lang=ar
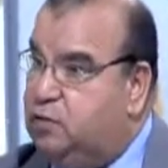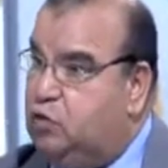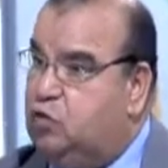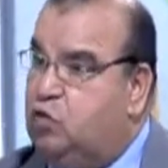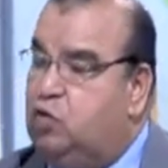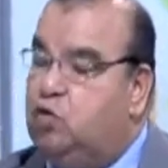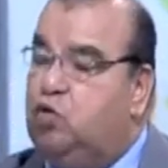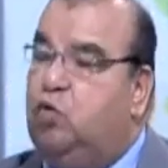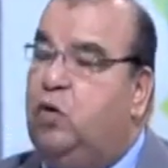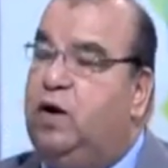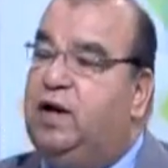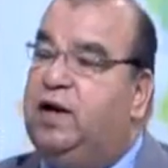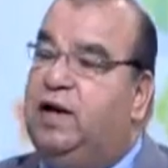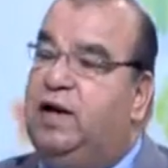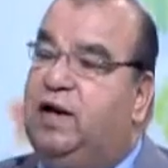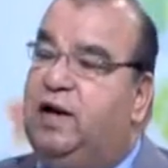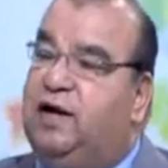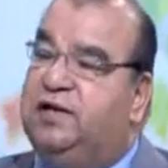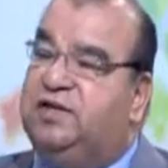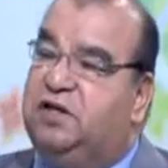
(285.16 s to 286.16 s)
موجود
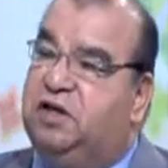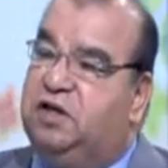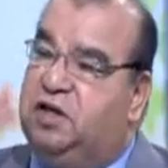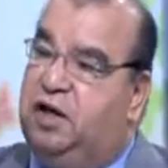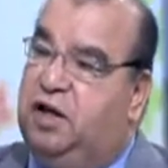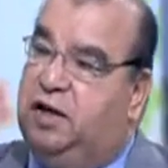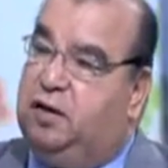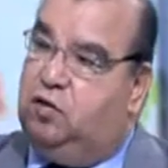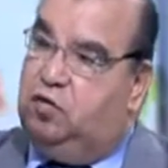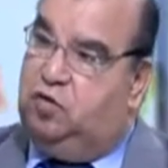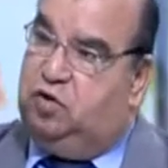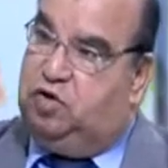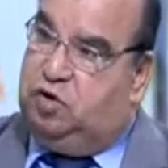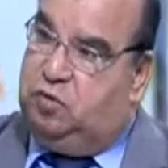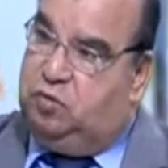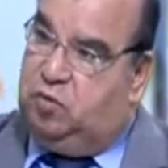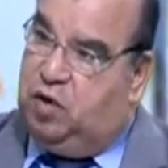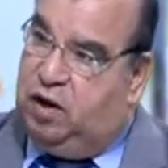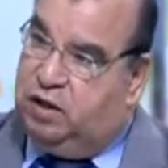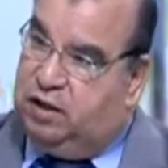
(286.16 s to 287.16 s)
وانا لا استطيع ان
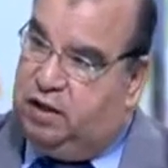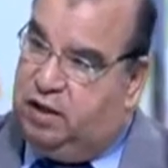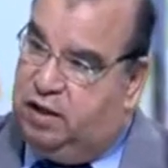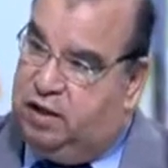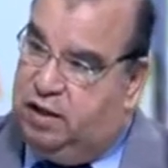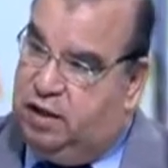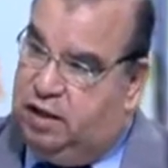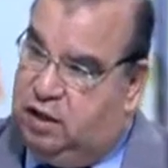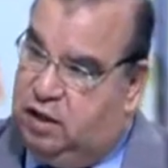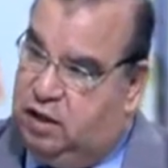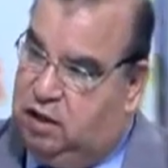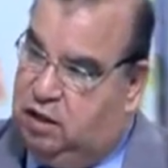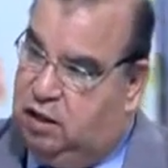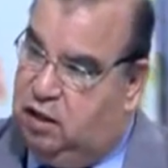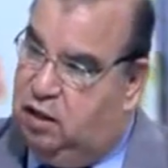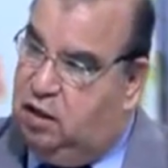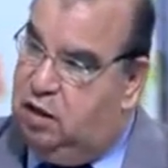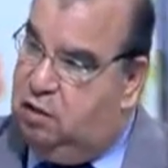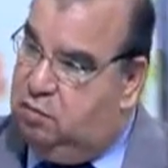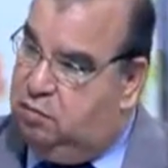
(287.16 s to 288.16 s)
انشئ محطات جديده
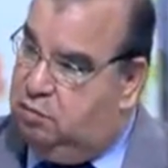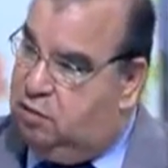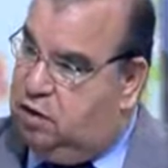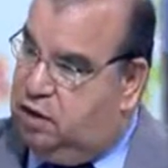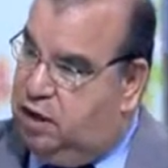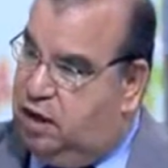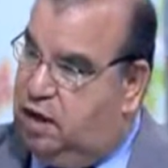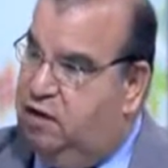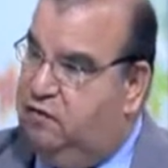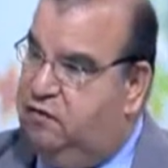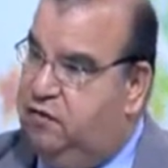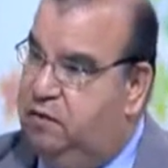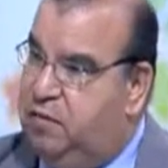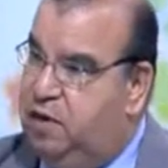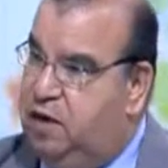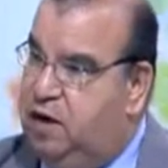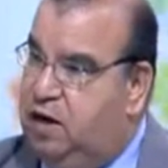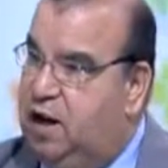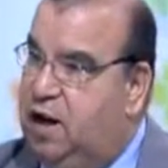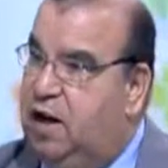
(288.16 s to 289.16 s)
جديده تكلفه
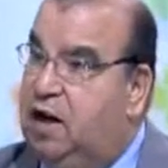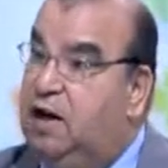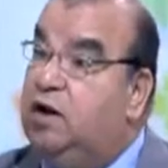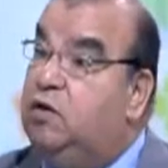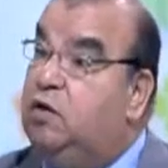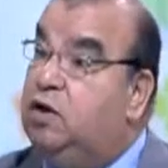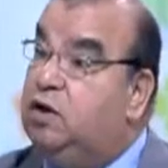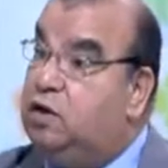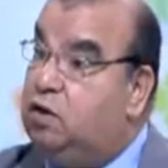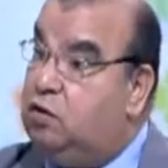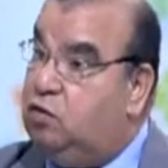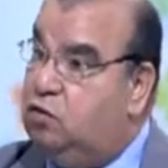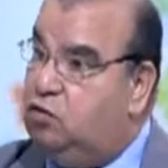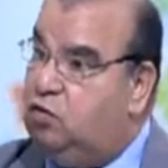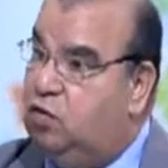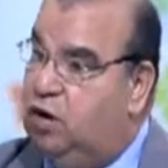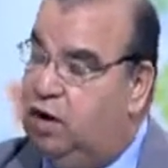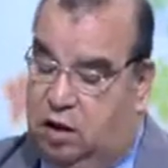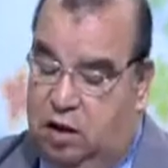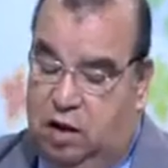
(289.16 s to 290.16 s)
ماليه عاليه وهتاخد
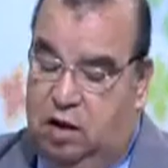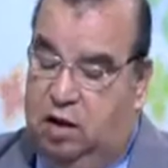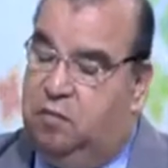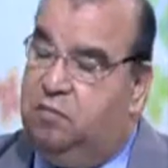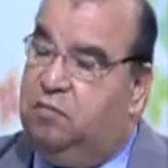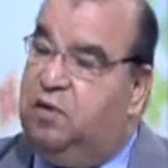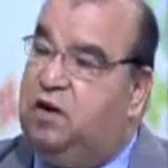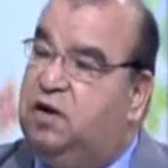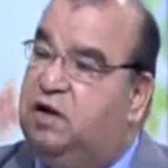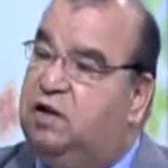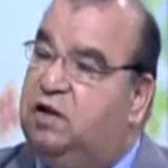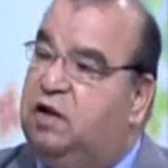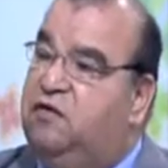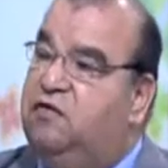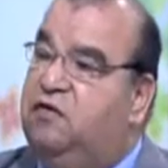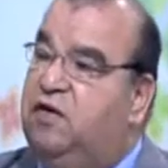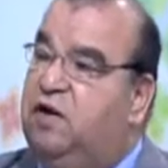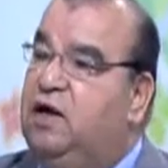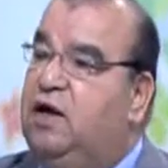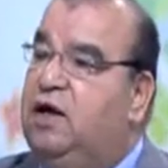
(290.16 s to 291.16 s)
وقت
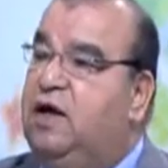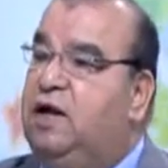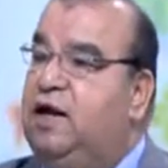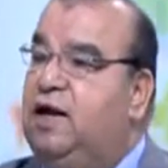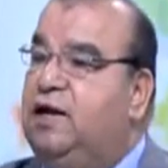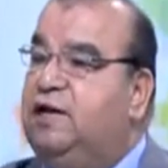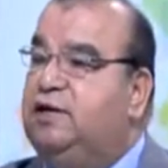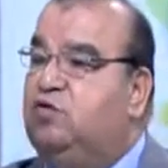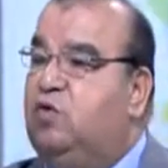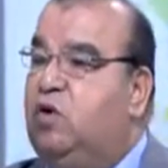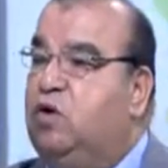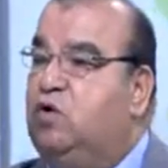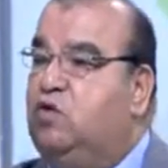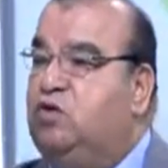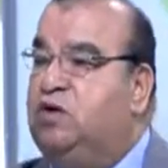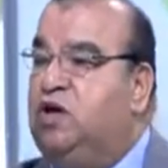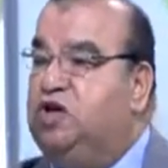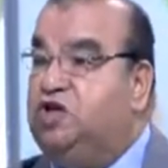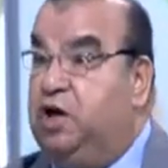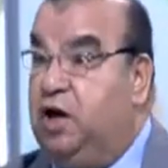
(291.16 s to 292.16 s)
بالاضافه الى ان عايز
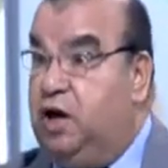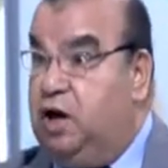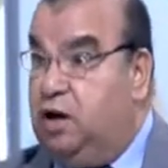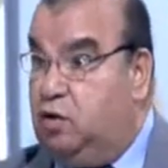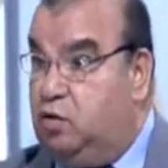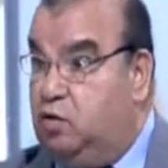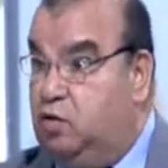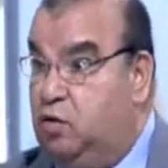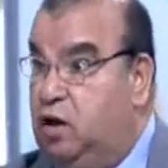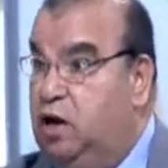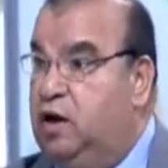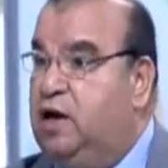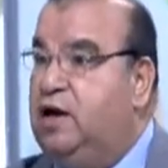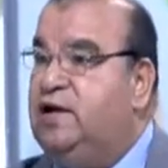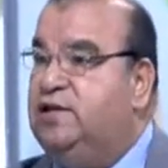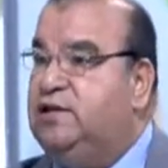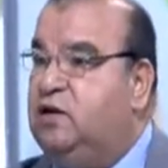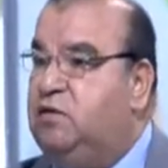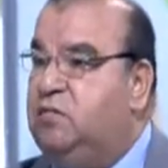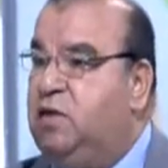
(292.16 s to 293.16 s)
وقود اشغل كل
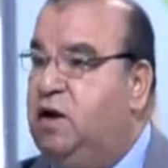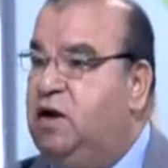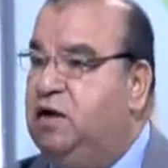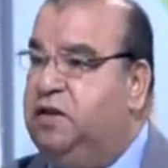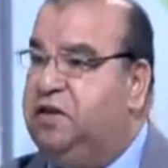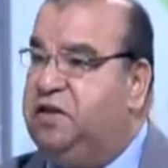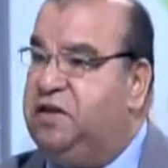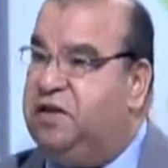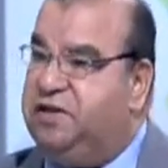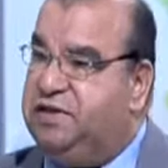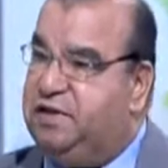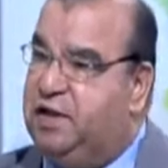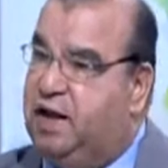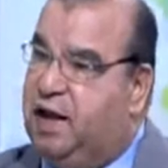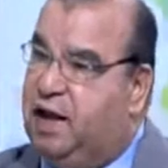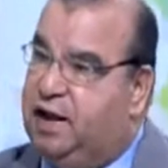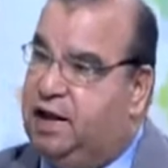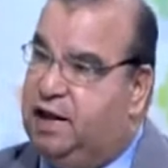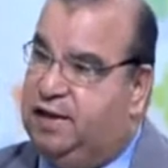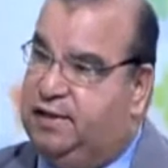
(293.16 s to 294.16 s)
هذه المحطات اذا
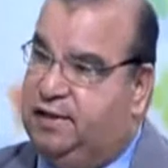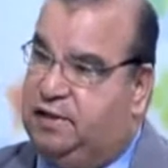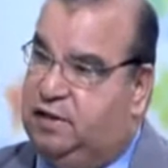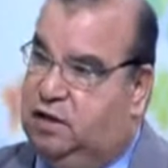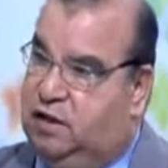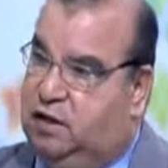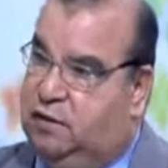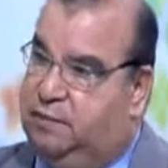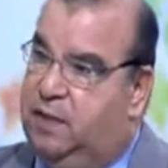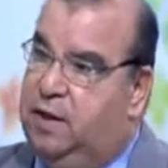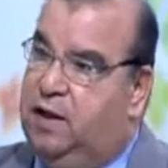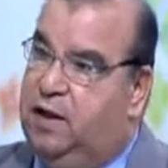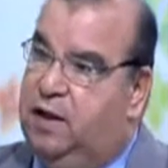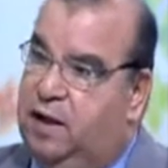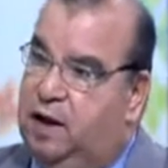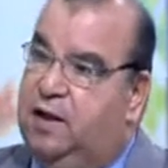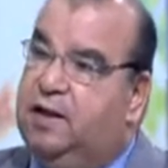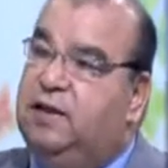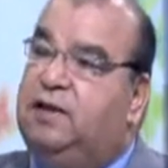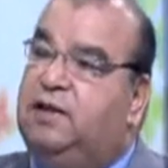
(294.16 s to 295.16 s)
عجزنا
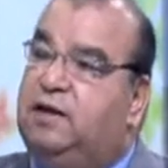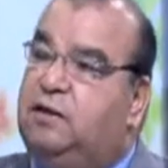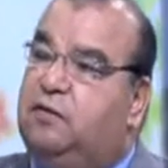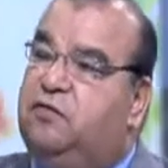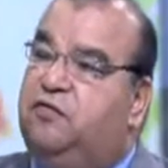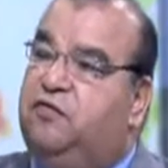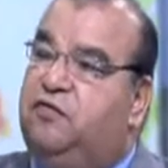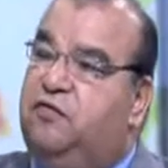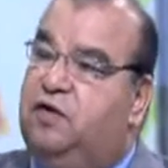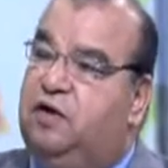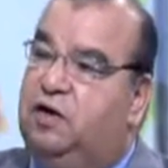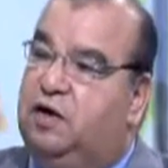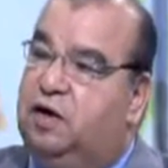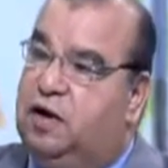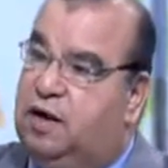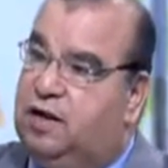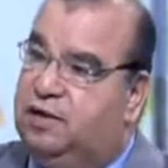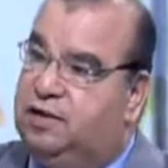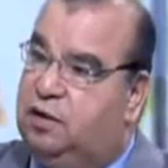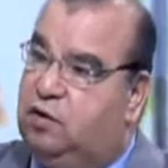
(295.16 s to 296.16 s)
عن توفير
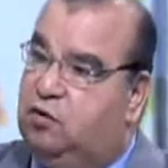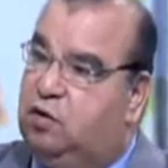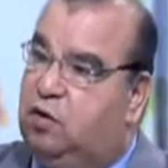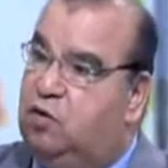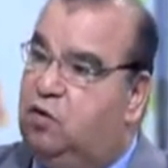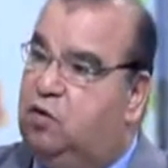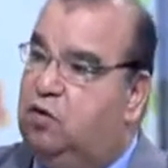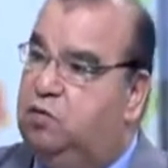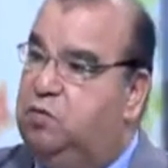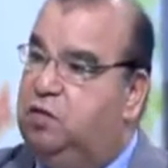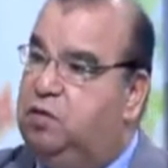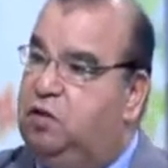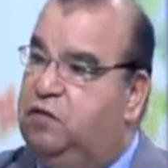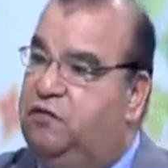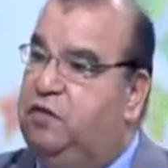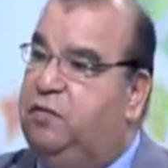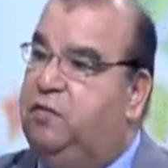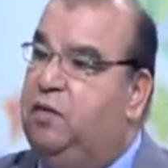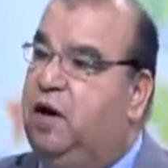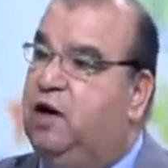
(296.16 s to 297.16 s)
هذا الوقود
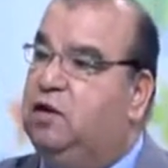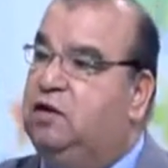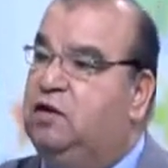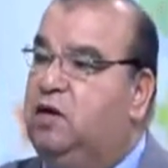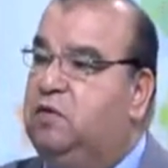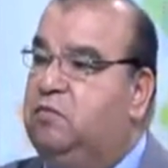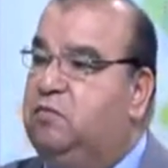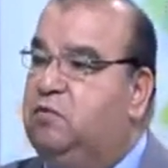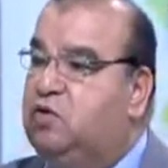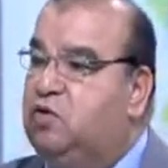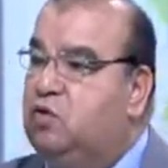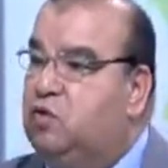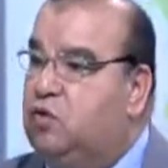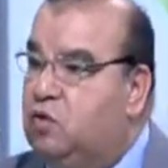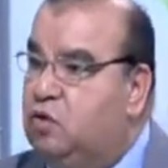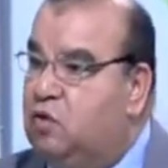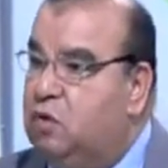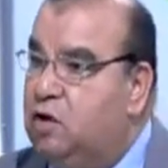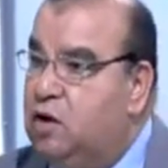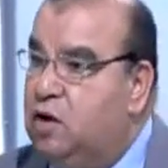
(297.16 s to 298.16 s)
في محطات
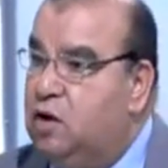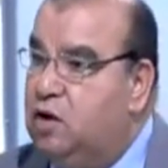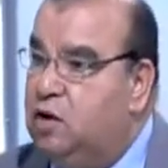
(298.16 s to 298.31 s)
بتخرج